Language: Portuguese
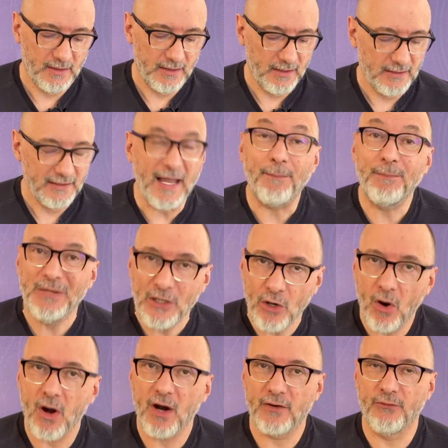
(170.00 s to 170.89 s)
da
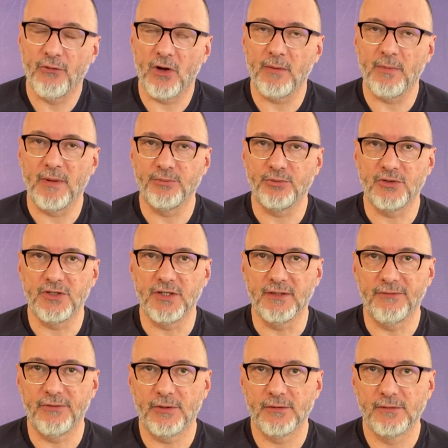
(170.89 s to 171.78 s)
pior forma
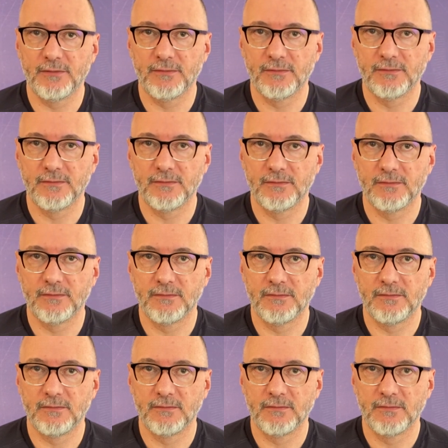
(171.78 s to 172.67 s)
possível,
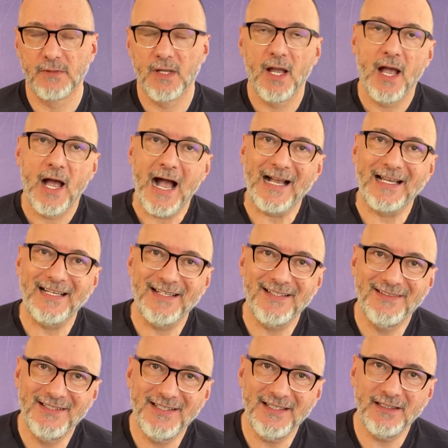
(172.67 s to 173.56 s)

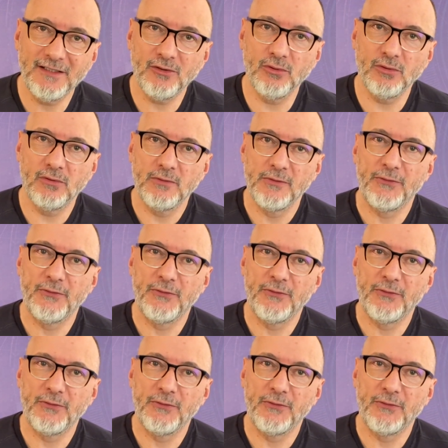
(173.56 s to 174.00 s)
agredindo,